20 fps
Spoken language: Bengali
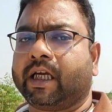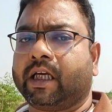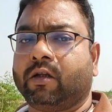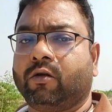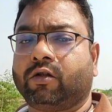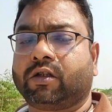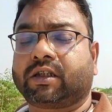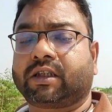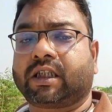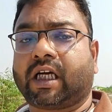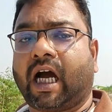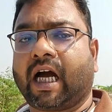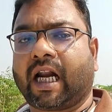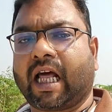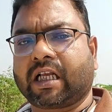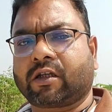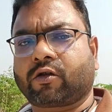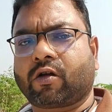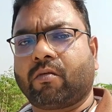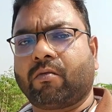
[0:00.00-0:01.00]
কিন্তু
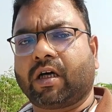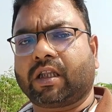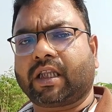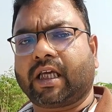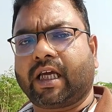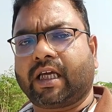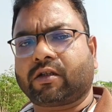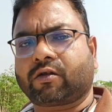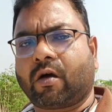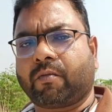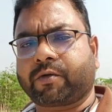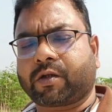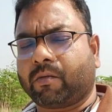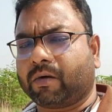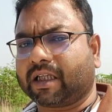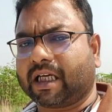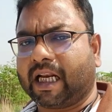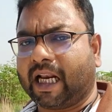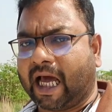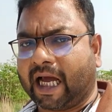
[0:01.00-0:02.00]
ছাড়ার সময়তে সব
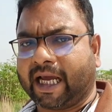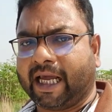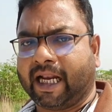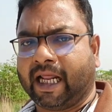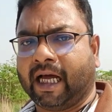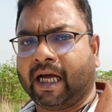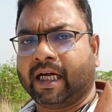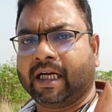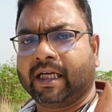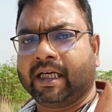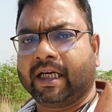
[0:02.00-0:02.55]
সময়তে লাগে না